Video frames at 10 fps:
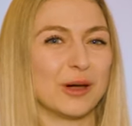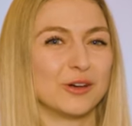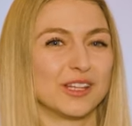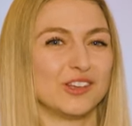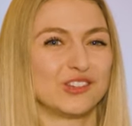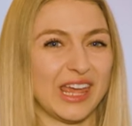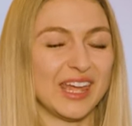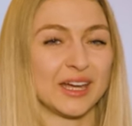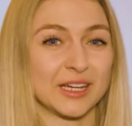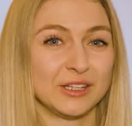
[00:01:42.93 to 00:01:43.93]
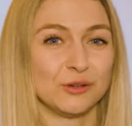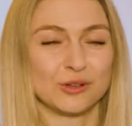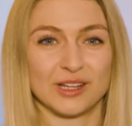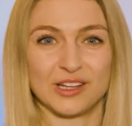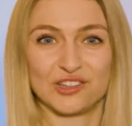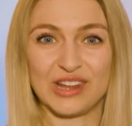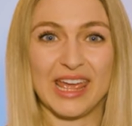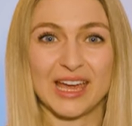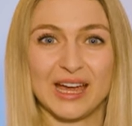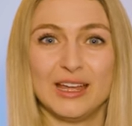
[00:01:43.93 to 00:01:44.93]
braucht eine Steirerin oder ein
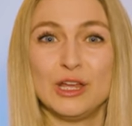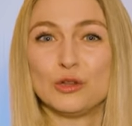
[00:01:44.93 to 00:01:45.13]
Steirer